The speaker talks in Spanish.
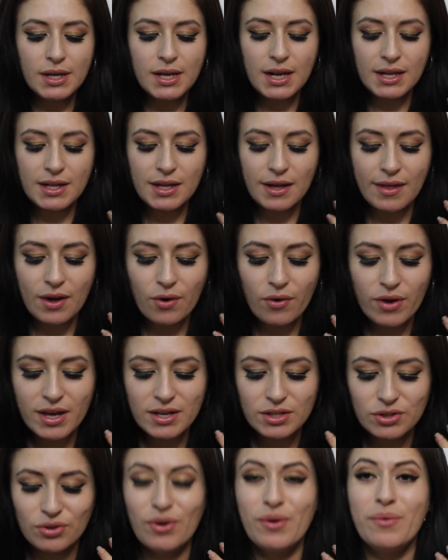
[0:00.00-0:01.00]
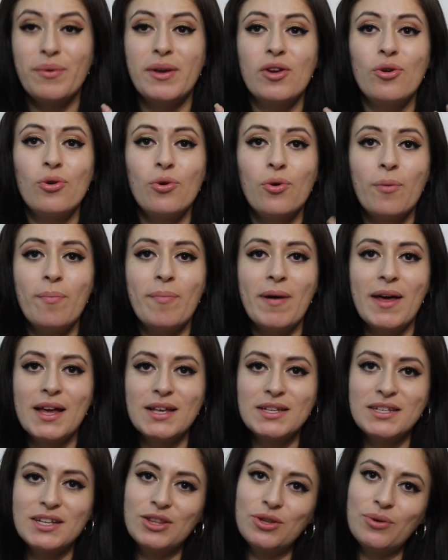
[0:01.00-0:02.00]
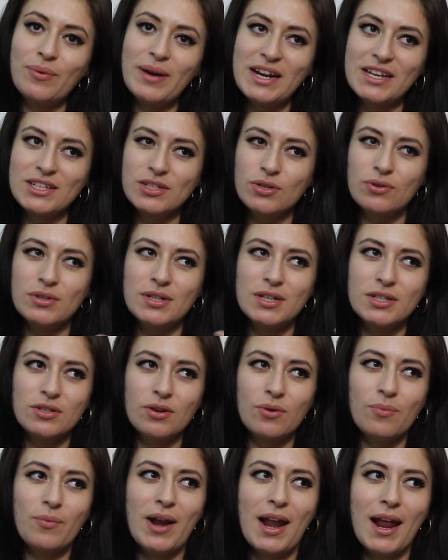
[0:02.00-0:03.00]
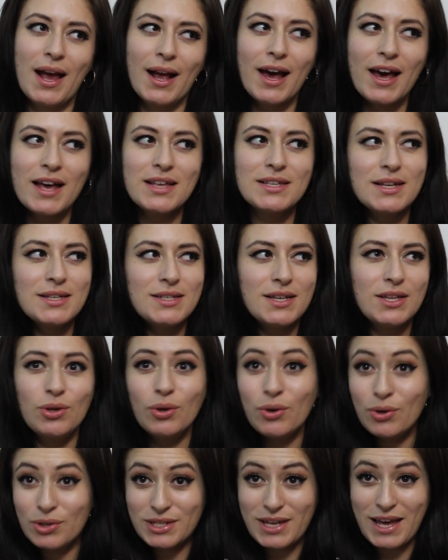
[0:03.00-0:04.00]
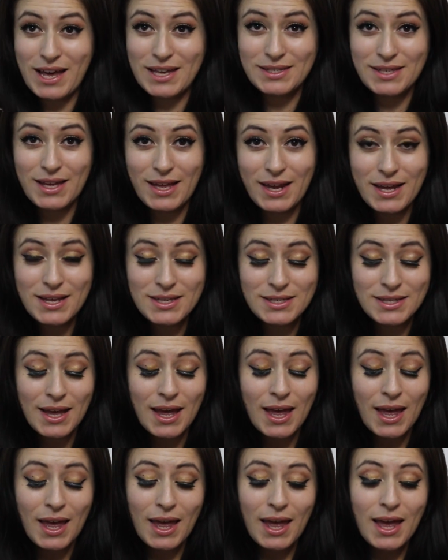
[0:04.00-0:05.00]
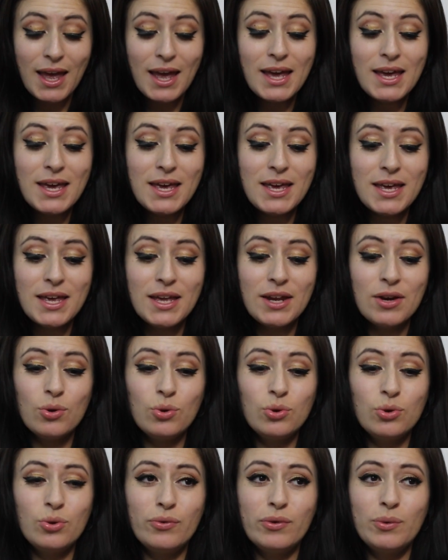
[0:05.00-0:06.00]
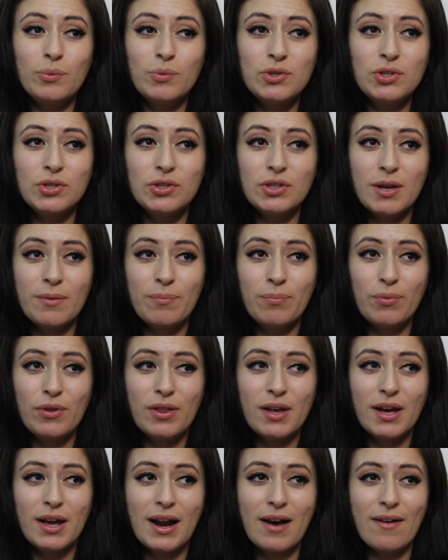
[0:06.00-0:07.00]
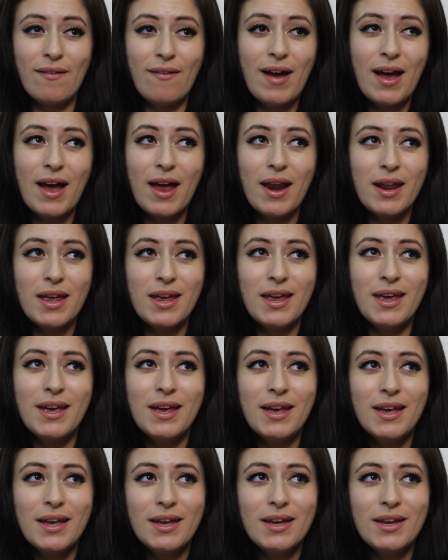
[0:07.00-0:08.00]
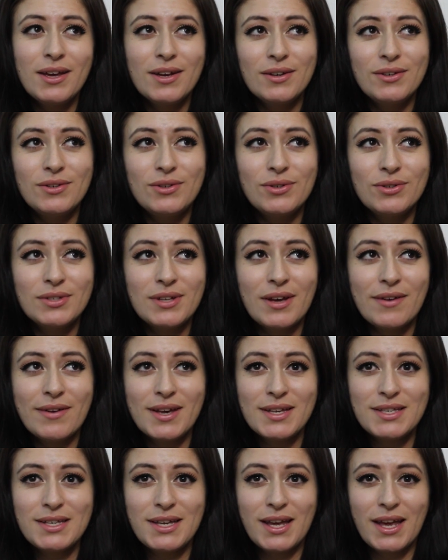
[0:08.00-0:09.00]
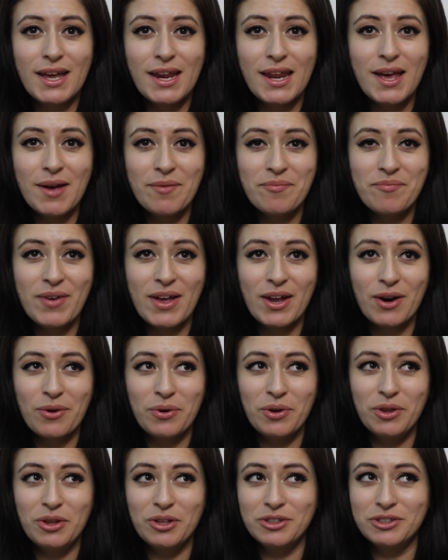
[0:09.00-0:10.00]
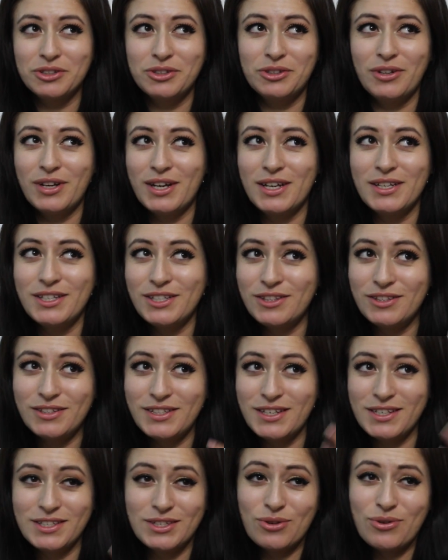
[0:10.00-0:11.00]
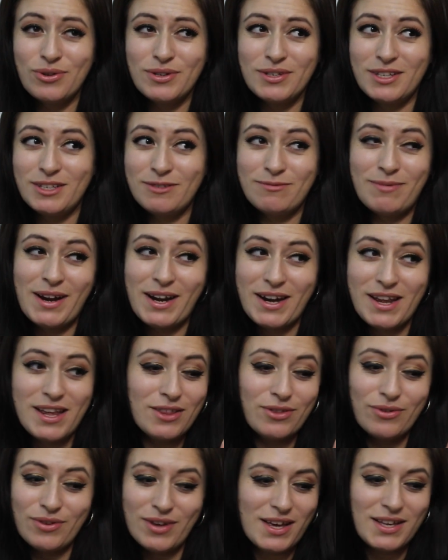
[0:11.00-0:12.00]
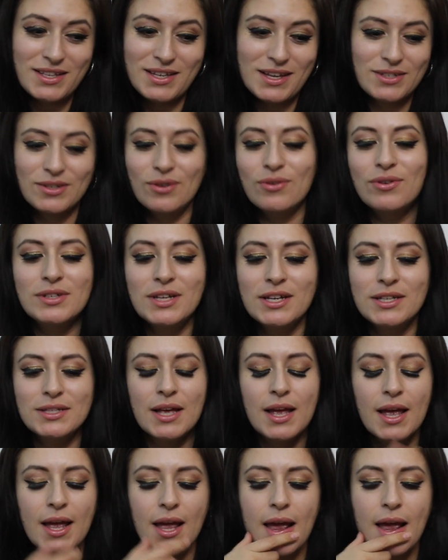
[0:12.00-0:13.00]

y el día de hoy estoy bien ocupada haciendo varias cosas como en la casa, haciendo los quehaceres y no tuve mucho tiempo de grabar y no sabía si querían ver cuando estoy haciendo esas cosas, barriendo y esas cosas.